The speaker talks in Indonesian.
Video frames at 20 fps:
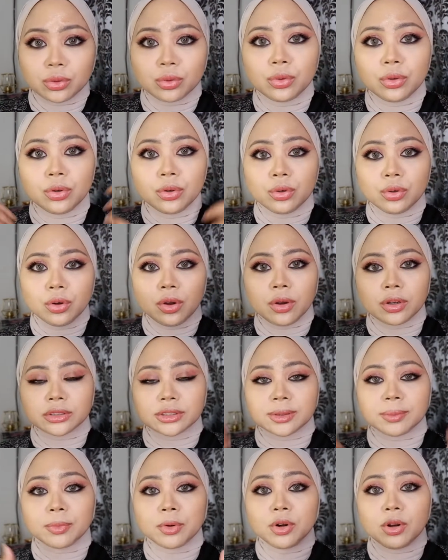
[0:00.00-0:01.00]
dulu
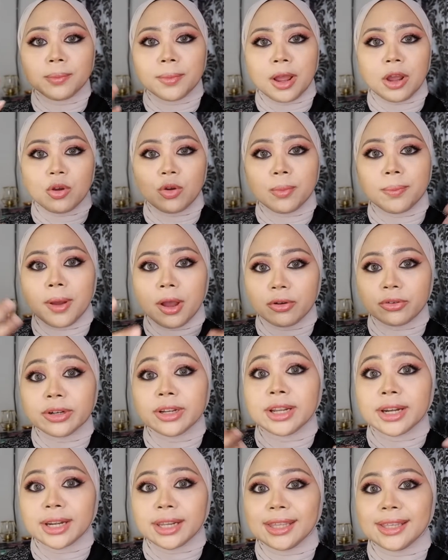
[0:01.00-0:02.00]
sebelum aku
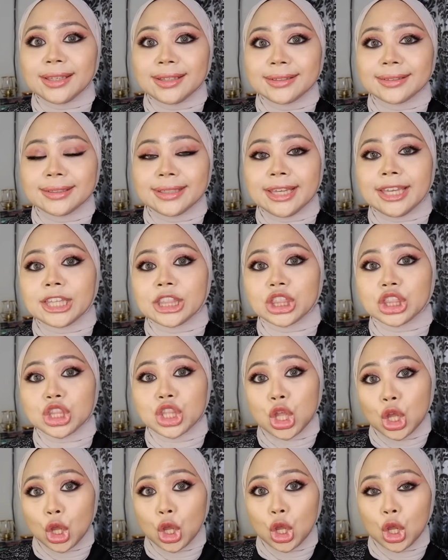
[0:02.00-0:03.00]
powdery
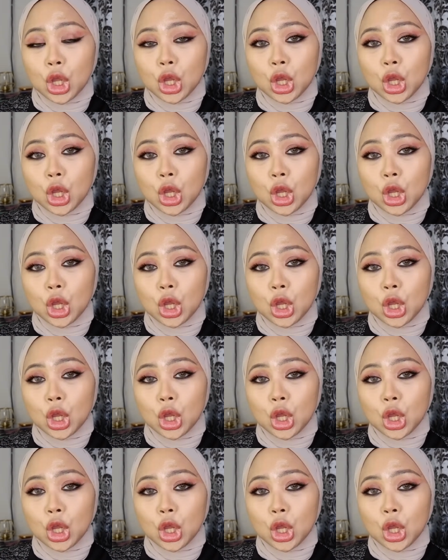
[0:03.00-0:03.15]
gitu